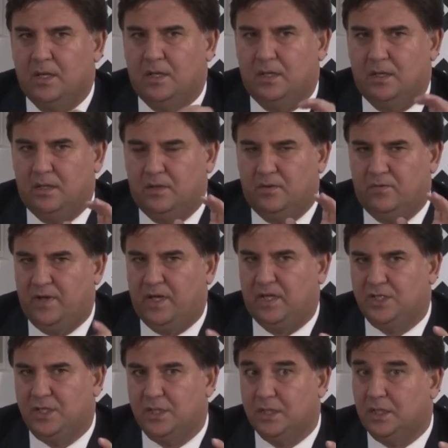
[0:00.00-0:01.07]
E,
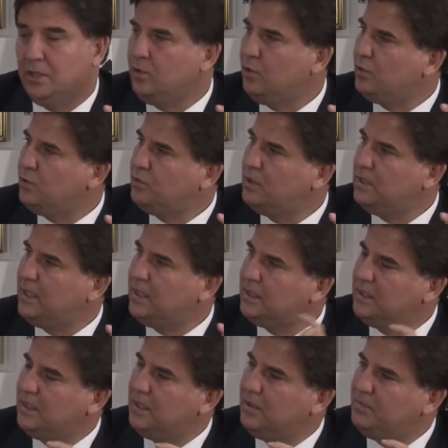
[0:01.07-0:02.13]
ve çirkin görüntülerin
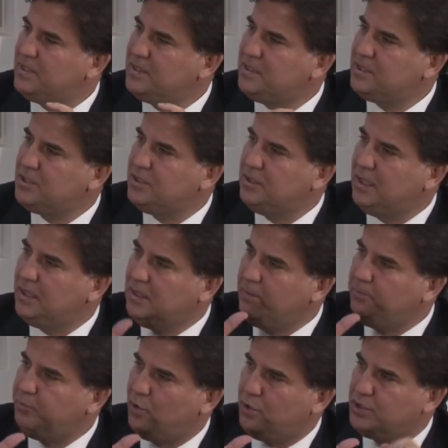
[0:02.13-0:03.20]
giderilmesi için de
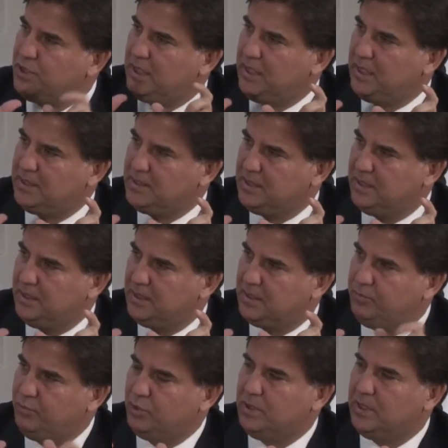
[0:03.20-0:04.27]
tip projeler hazırladık.
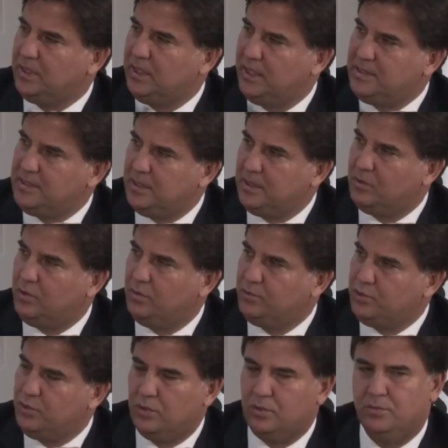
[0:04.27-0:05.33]
Buradaki estetik
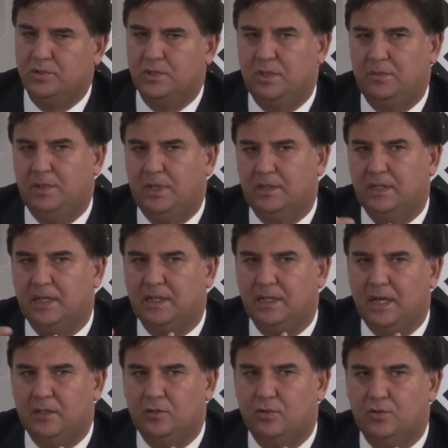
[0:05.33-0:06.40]
komisyonumuzla birlikte,
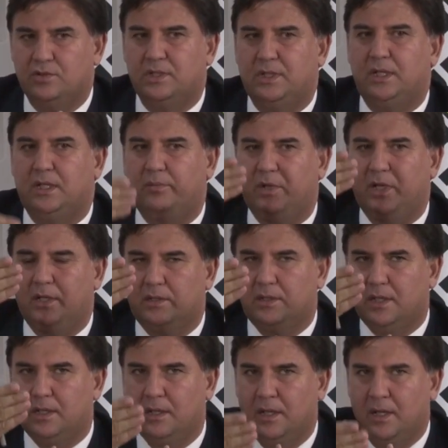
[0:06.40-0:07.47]
kent konseyi ile
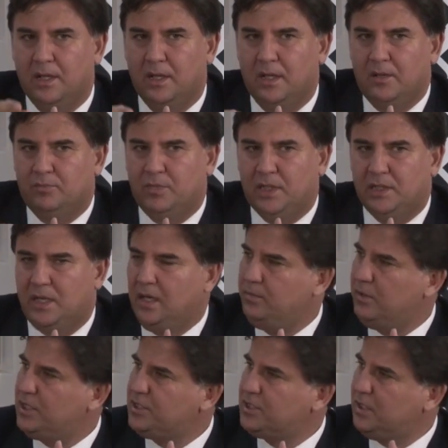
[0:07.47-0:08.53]
birlikte, METAY
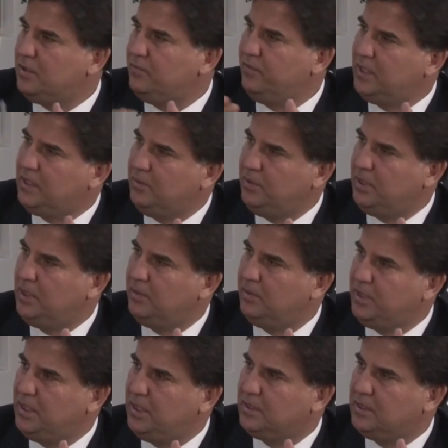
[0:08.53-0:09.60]
Başkanım ve ekibiyle
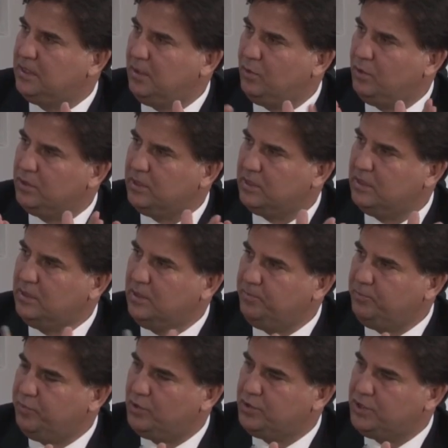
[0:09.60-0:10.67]
birlikte oradaki
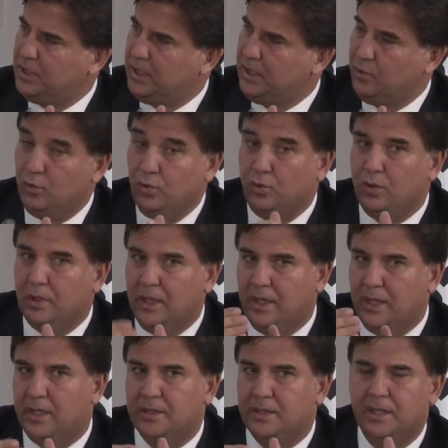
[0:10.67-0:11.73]
tip projeleri
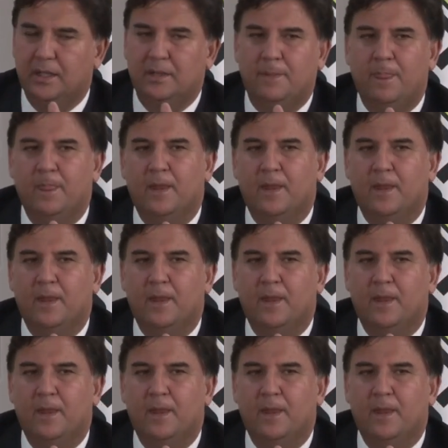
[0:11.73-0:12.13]
uygulayarak da